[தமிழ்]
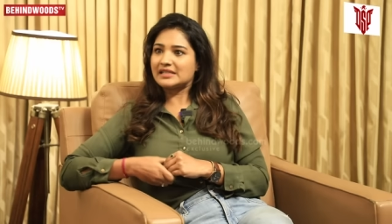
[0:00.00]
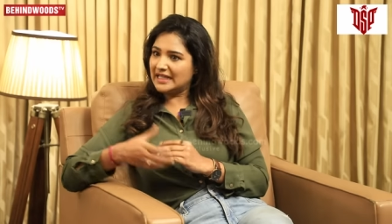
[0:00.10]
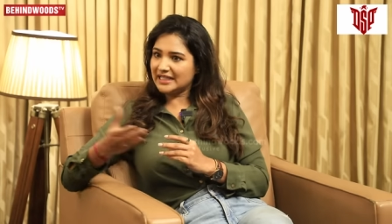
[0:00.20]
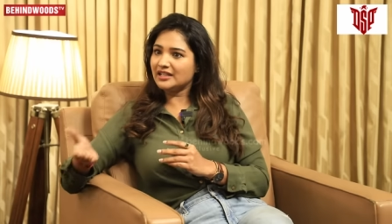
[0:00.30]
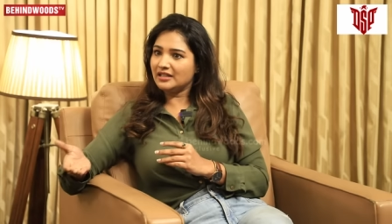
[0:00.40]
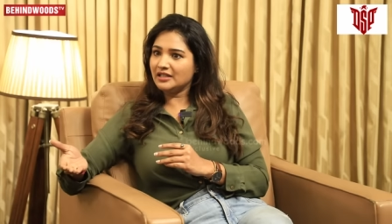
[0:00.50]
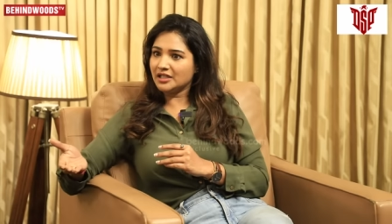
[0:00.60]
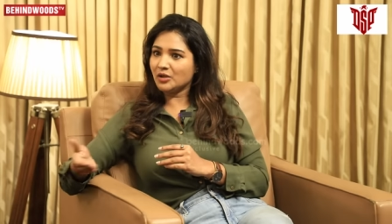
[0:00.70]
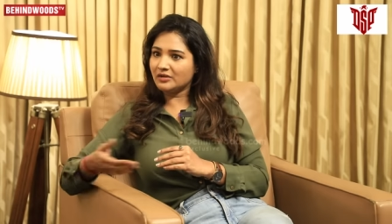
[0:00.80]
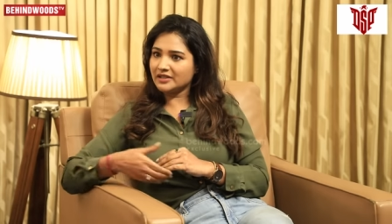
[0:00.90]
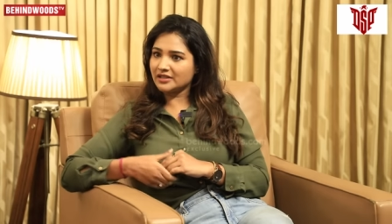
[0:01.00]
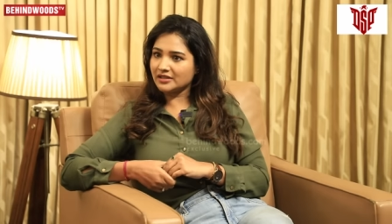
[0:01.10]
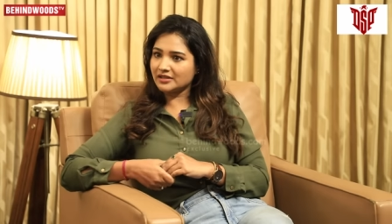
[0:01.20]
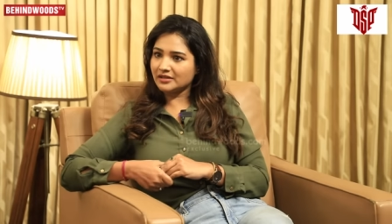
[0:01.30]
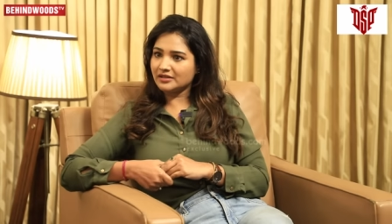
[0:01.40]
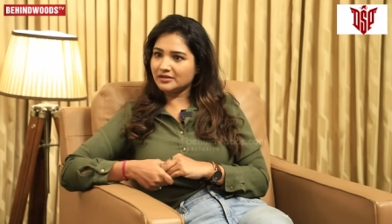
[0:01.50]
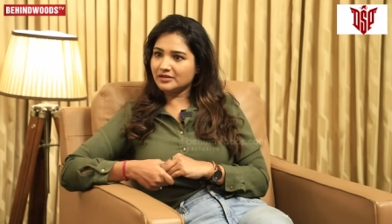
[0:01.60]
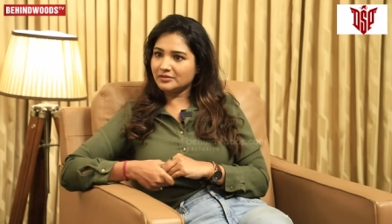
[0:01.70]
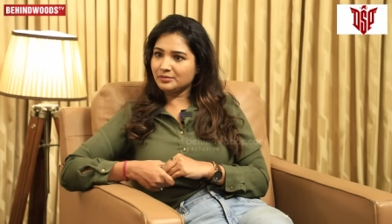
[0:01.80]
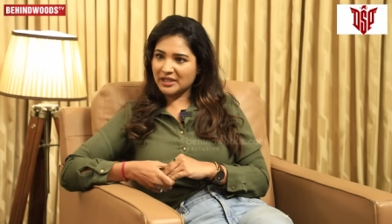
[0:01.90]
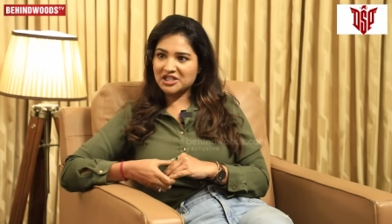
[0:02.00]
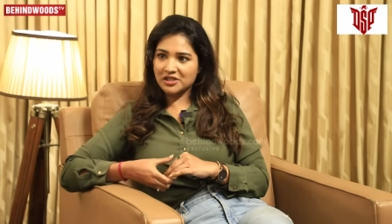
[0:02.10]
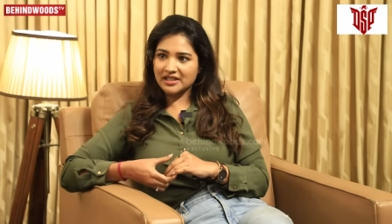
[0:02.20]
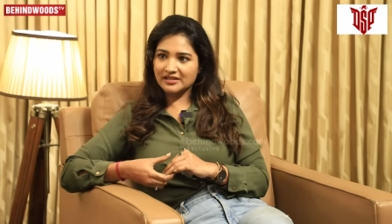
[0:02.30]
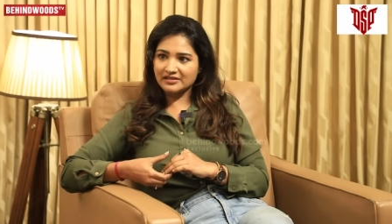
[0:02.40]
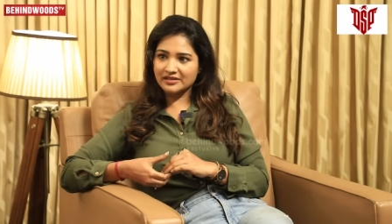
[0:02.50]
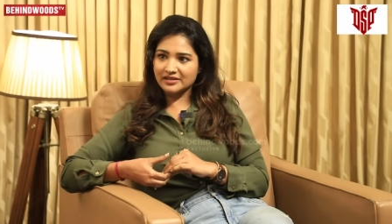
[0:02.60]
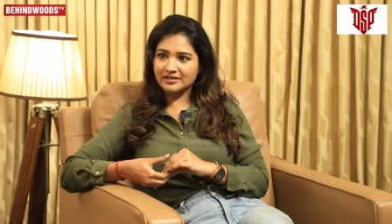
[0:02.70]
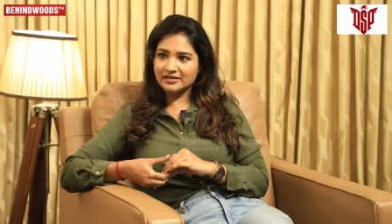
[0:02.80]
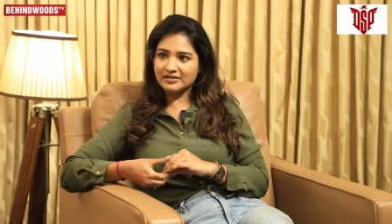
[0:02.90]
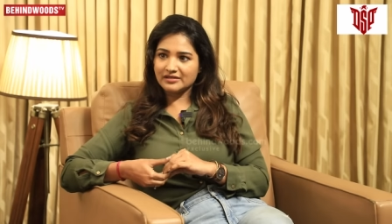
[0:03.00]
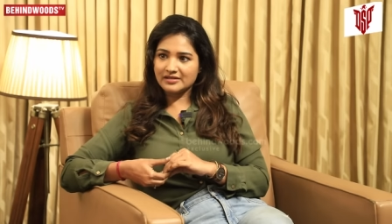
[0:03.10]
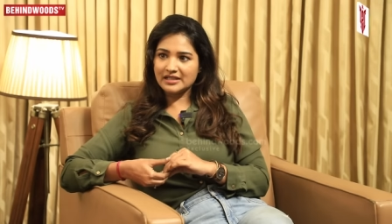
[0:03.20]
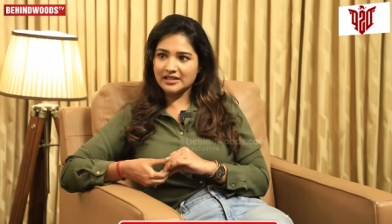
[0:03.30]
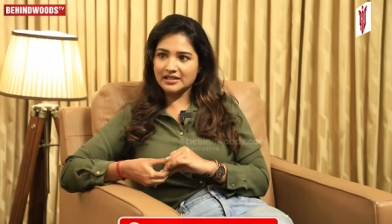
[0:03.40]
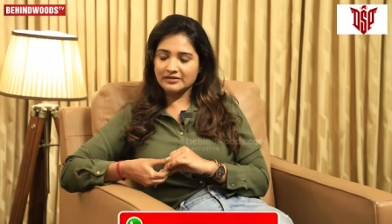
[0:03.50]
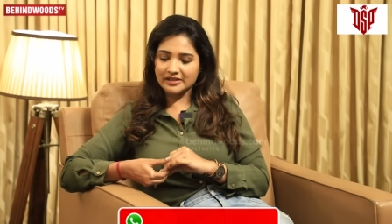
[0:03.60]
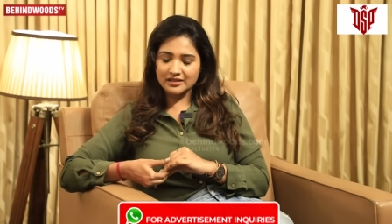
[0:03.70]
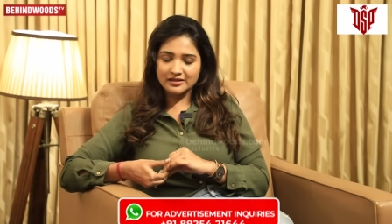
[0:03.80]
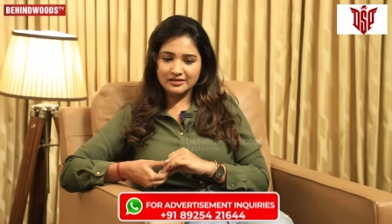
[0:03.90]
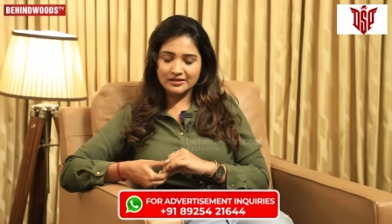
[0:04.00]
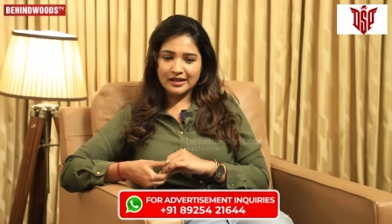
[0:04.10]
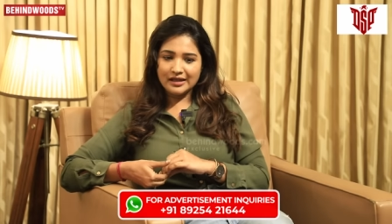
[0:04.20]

சீரியல்லையும் அவளுக்கு பிரச்சனை இருந்தது சீரியலில் வந்து